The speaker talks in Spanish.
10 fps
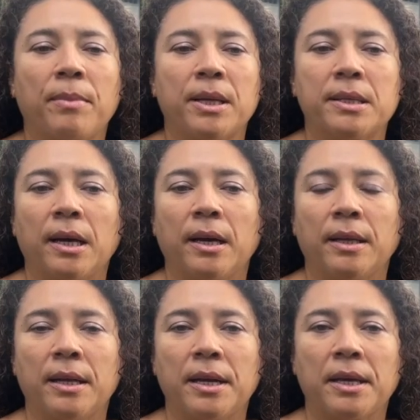empresa
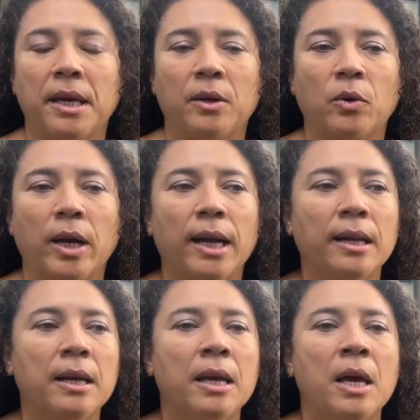de energía
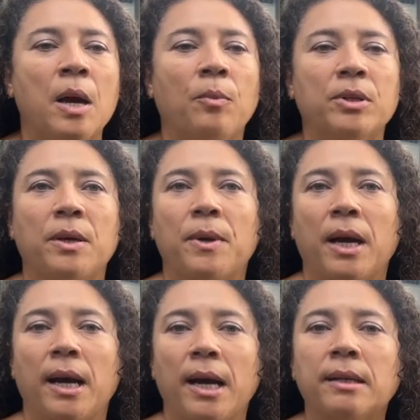local, pues de
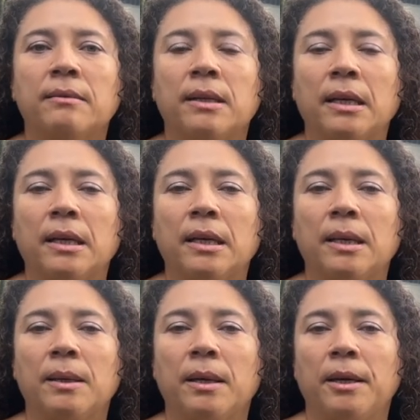viajar
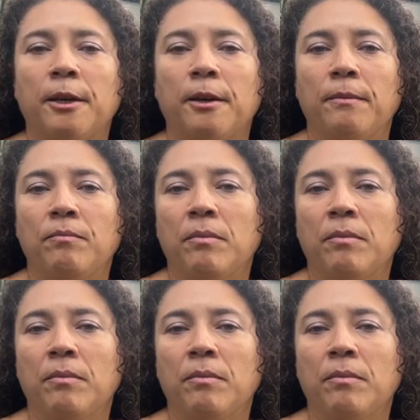y eh,